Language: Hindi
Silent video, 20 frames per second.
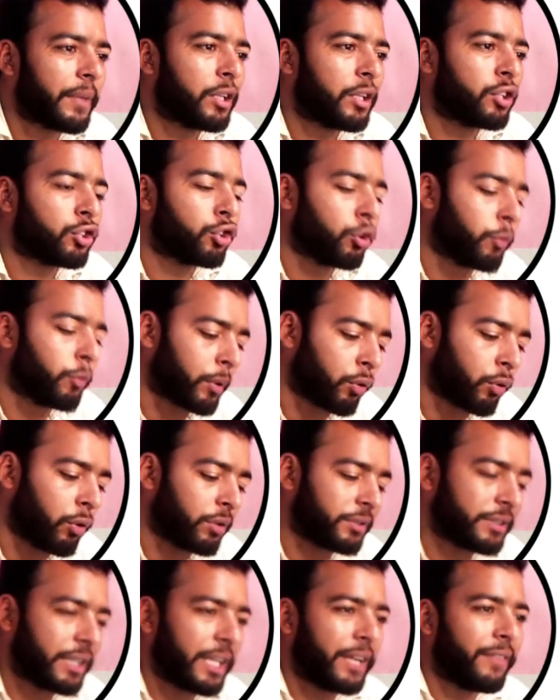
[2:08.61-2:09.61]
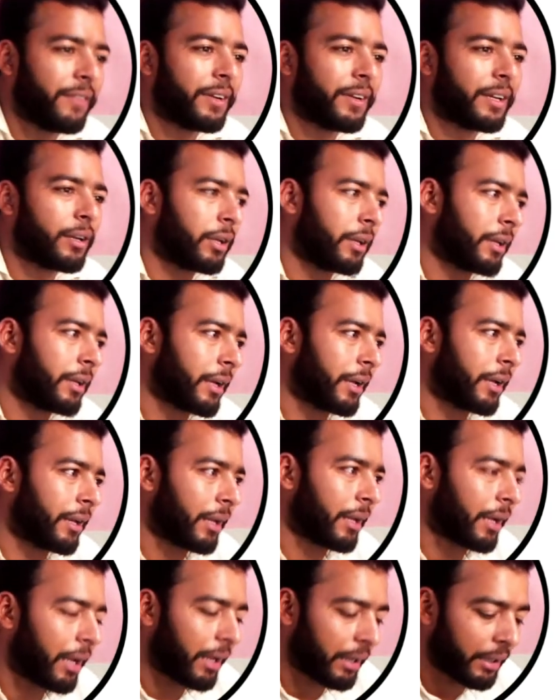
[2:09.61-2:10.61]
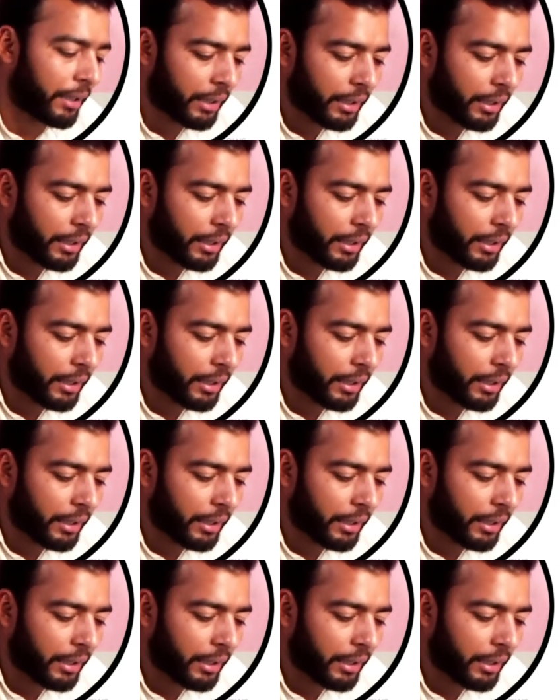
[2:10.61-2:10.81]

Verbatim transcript: इसके ऊपर कौन सा इवेंट लगा लगाएं